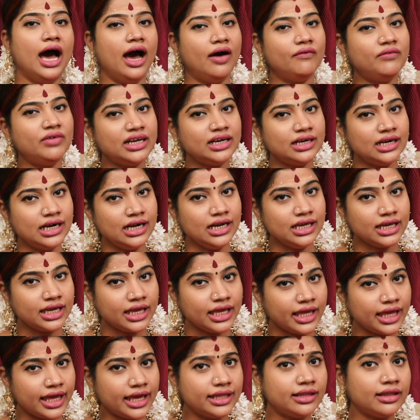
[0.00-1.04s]
அவர்களுக்கு
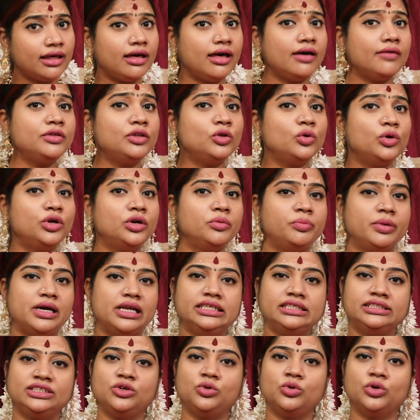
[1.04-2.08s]
ஏதாவது ஒரு
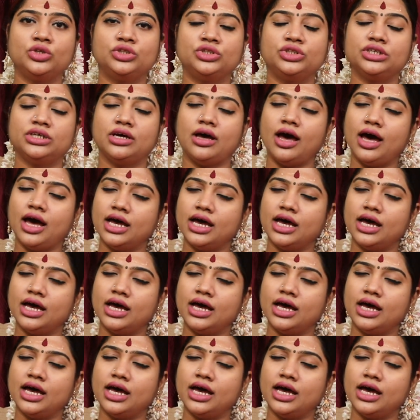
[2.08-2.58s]
பரிசு கொடுத்து